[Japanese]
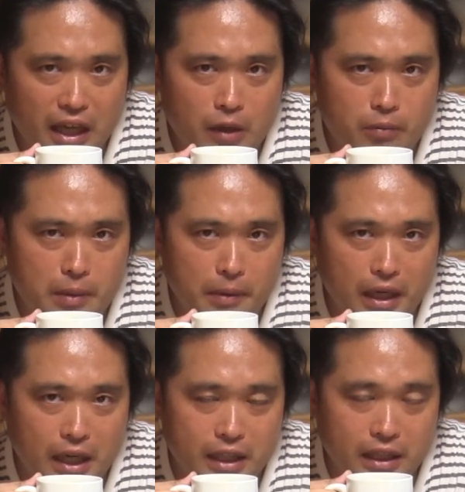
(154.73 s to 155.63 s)
えぐみ
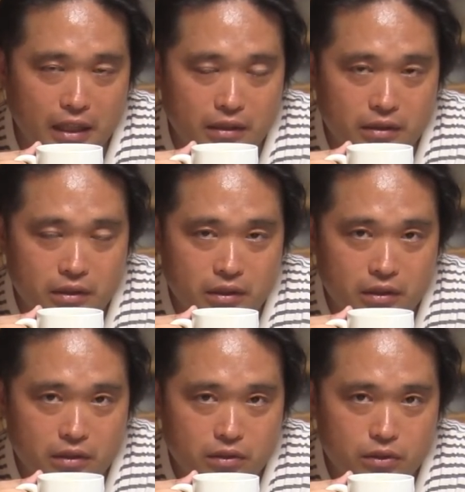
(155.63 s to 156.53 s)
ばっか出た
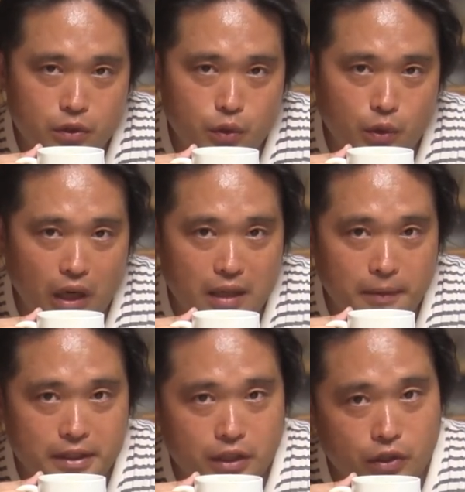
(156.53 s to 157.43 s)
そういうところあり
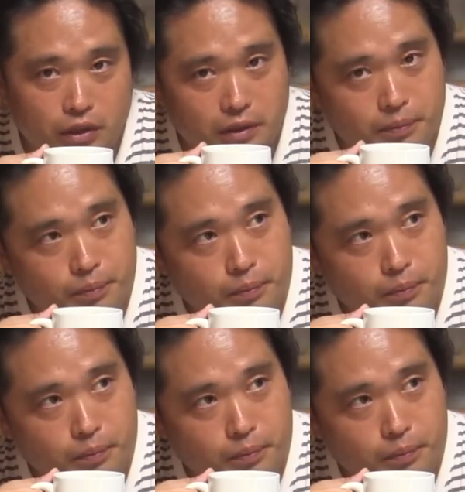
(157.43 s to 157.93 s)
ますけど